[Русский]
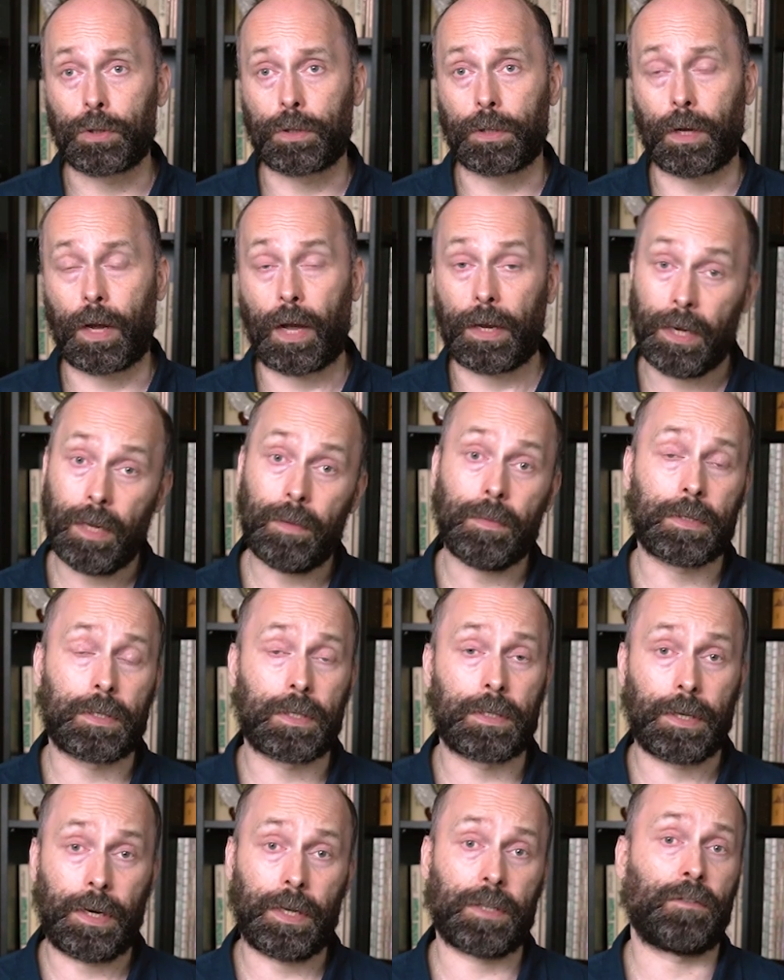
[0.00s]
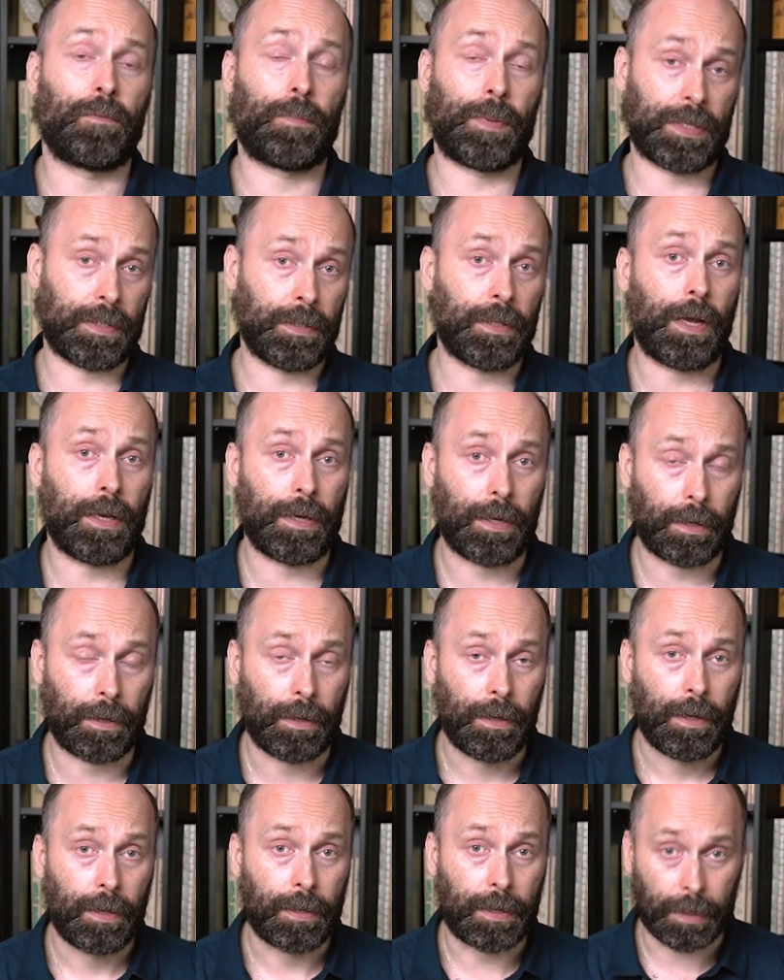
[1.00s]
что одним из средств познания
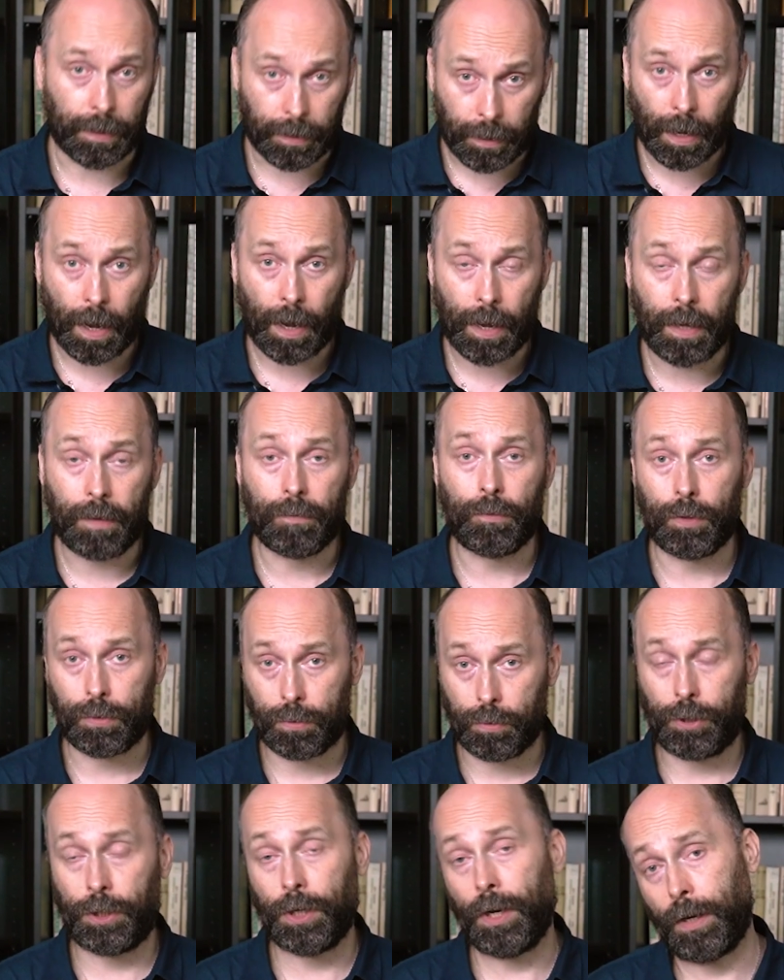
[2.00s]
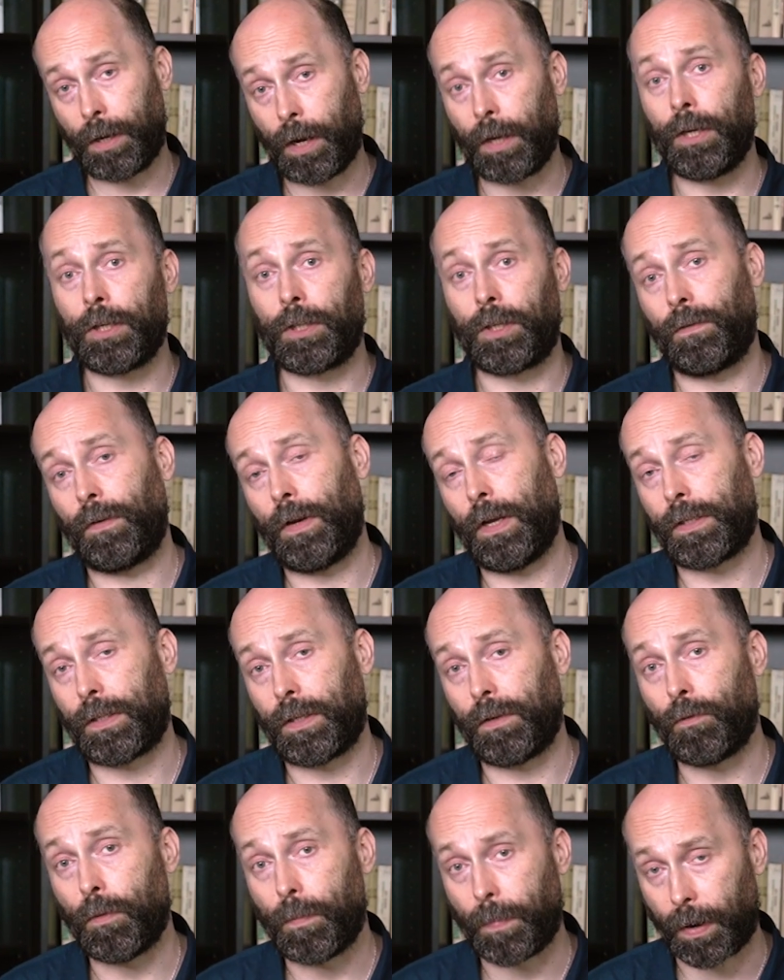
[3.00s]
Китая, его изучение, конечно,
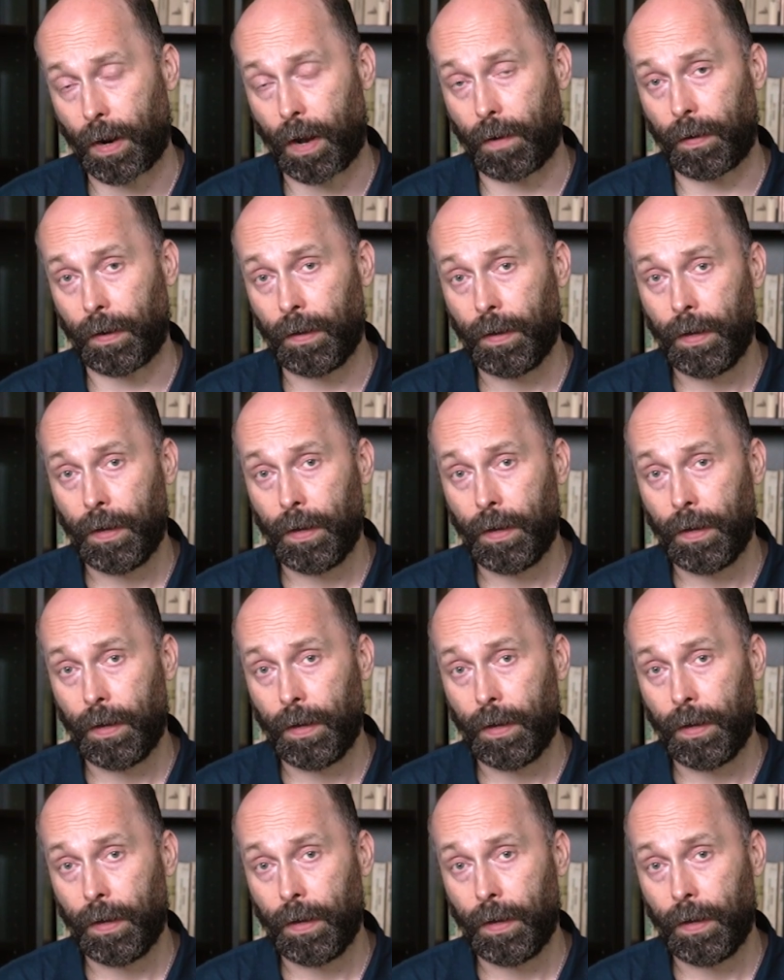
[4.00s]
является его право.